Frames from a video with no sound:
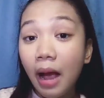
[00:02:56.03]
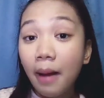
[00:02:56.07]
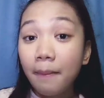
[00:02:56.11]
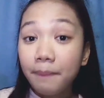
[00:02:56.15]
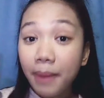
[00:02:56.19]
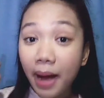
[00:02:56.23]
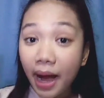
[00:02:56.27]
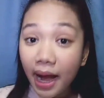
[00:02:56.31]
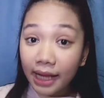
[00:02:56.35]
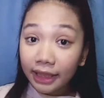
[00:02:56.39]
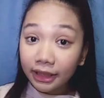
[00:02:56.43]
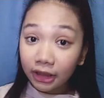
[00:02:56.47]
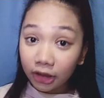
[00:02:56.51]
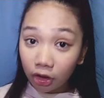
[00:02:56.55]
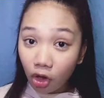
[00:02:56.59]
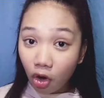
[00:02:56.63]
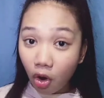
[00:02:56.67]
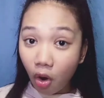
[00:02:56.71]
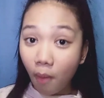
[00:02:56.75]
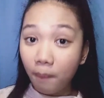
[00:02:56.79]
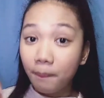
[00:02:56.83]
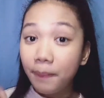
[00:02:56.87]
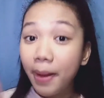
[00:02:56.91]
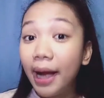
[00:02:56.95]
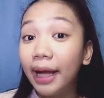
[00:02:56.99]

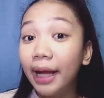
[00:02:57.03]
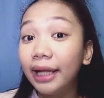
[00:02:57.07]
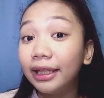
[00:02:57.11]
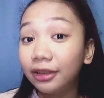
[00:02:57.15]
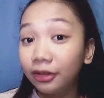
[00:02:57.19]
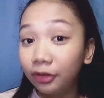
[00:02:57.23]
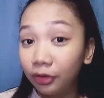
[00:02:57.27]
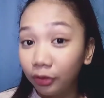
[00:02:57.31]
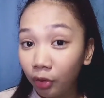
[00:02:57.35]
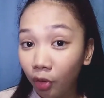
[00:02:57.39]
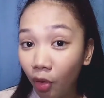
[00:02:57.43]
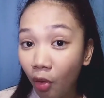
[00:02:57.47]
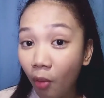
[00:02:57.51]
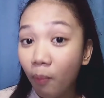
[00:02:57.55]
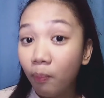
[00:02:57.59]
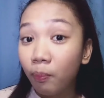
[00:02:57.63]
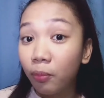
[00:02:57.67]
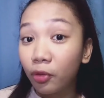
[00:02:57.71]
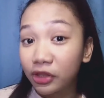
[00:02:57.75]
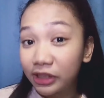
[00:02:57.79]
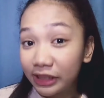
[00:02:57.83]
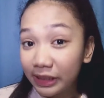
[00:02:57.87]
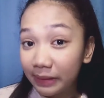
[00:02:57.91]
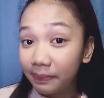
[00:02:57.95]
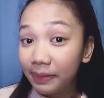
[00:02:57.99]
Pangatlo, pangatlong
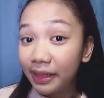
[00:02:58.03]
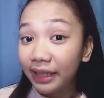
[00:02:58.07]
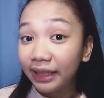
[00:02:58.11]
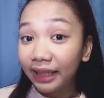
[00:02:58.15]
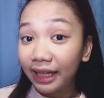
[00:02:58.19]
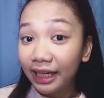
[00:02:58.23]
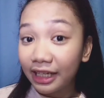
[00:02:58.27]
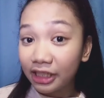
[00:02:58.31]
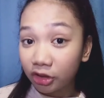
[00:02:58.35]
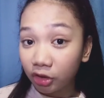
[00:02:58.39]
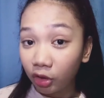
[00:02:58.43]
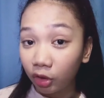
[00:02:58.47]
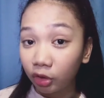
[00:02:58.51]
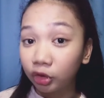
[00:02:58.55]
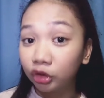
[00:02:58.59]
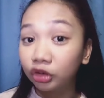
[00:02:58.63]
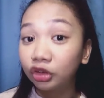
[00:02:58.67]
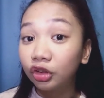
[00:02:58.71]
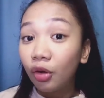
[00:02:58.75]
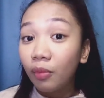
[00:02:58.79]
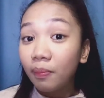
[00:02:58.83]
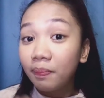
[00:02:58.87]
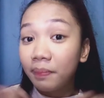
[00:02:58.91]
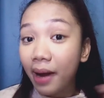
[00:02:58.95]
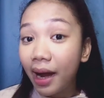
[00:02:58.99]
posibleng rason
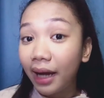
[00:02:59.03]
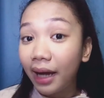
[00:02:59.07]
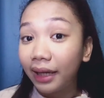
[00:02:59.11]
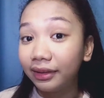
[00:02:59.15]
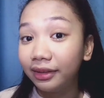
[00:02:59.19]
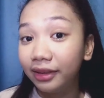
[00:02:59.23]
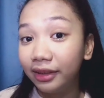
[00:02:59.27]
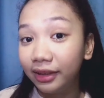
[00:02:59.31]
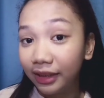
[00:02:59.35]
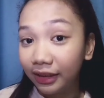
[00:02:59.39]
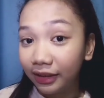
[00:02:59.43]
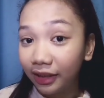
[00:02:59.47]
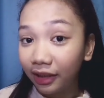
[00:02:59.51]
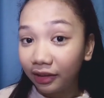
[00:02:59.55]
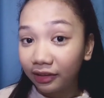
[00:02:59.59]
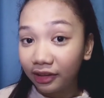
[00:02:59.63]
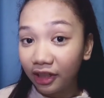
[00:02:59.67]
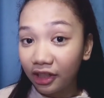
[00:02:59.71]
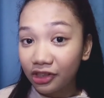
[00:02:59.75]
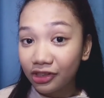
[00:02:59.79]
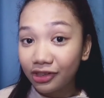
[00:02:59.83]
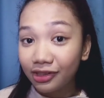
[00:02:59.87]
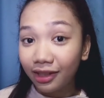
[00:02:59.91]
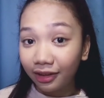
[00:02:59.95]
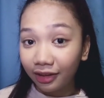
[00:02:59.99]
kung bakit hindi ka
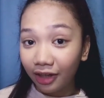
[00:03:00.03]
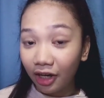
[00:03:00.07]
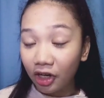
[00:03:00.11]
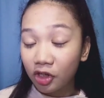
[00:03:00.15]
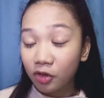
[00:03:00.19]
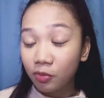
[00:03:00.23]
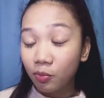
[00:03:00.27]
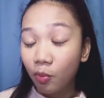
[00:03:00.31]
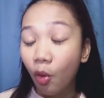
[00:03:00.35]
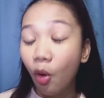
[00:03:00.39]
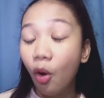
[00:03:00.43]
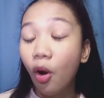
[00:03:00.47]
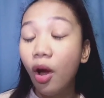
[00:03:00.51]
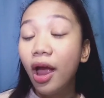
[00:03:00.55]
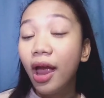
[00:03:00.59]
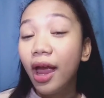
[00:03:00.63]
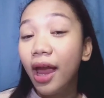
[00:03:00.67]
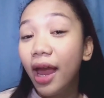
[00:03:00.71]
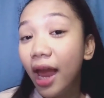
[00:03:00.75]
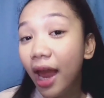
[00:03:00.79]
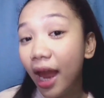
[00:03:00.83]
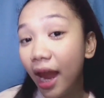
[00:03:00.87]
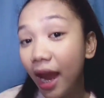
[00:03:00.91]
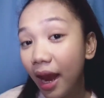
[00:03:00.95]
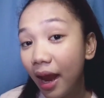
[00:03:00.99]
crush ng crush mo,
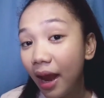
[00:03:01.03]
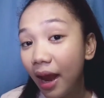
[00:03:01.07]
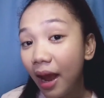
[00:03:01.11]
eh,